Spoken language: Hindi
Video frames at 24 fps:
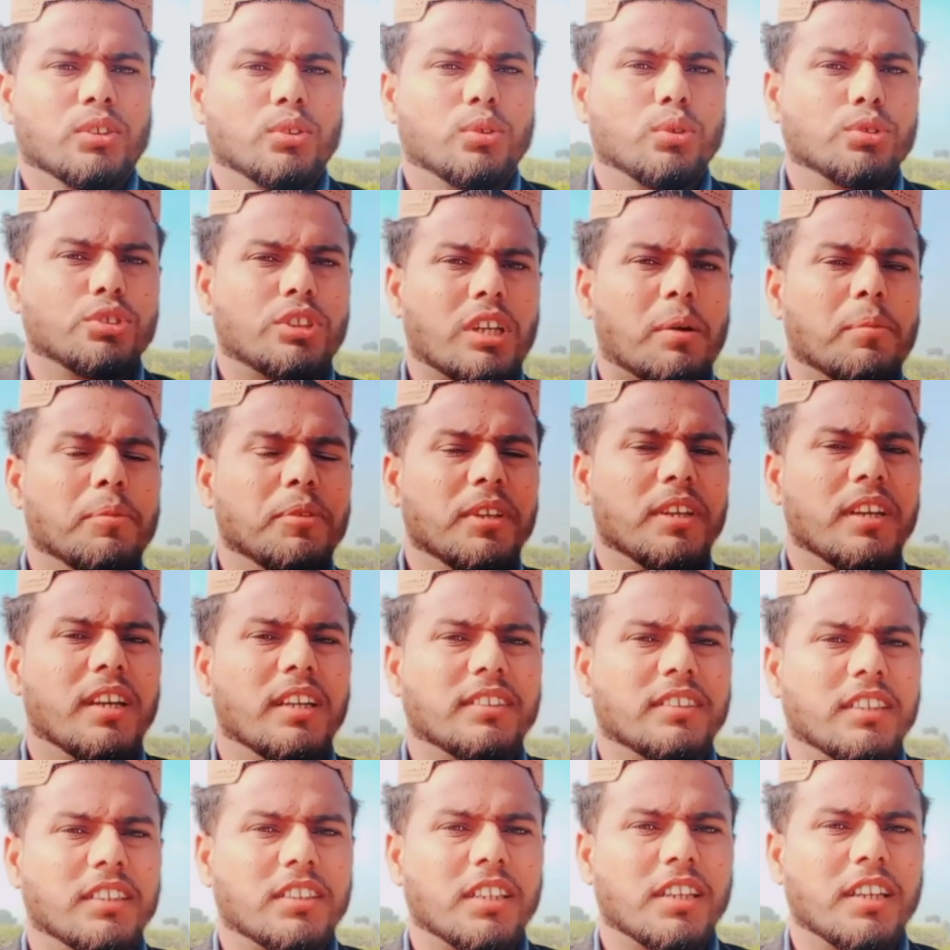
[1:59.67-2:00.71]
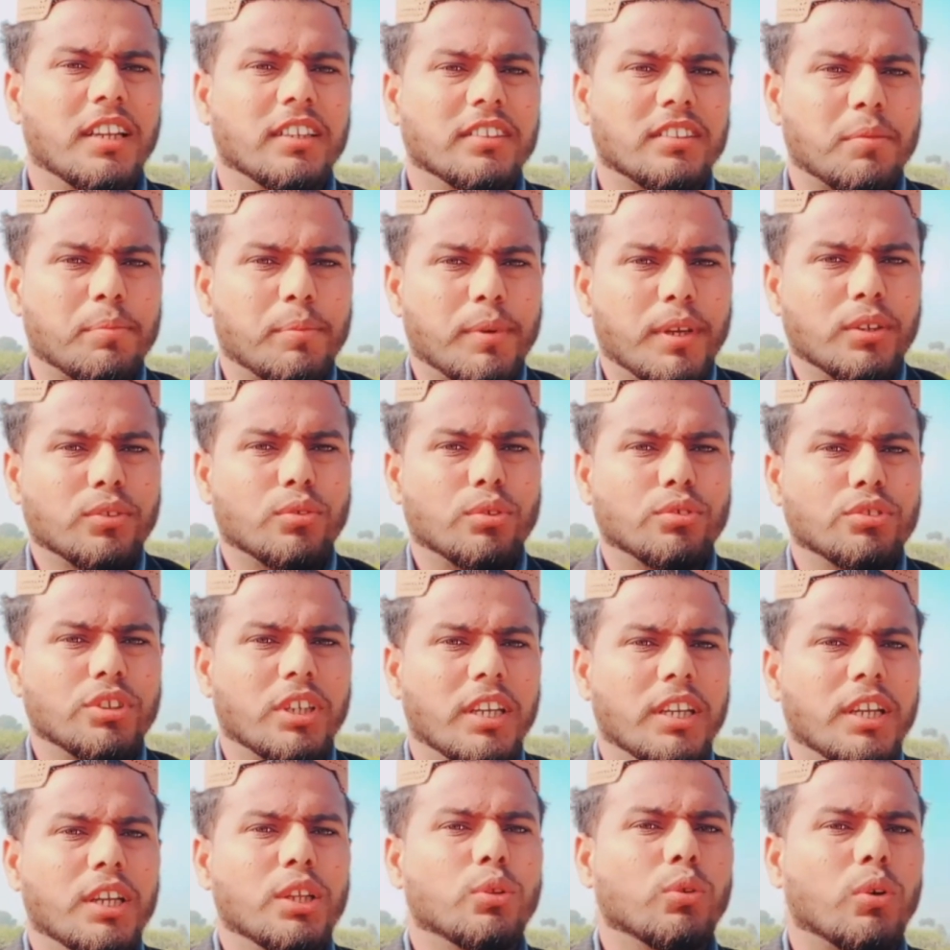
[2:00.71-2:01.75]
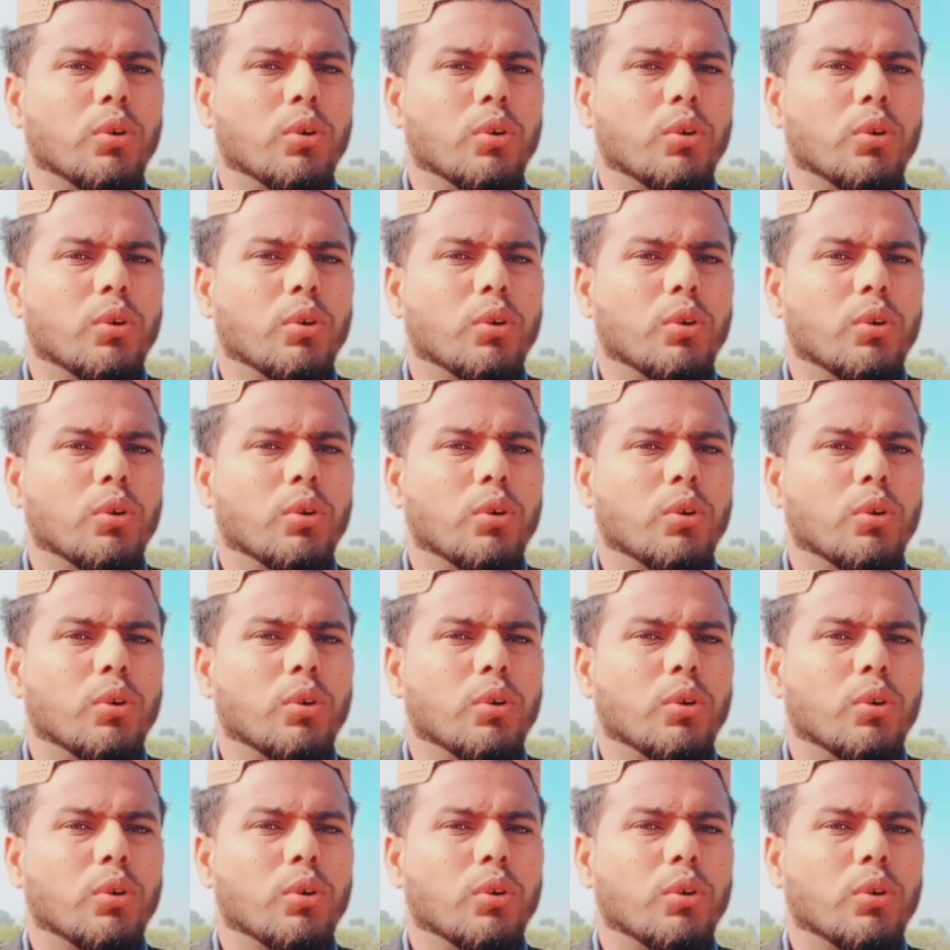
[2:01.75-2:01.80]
तो जब ये अच्छे तरीके से मिक्स हो जाएंगी तो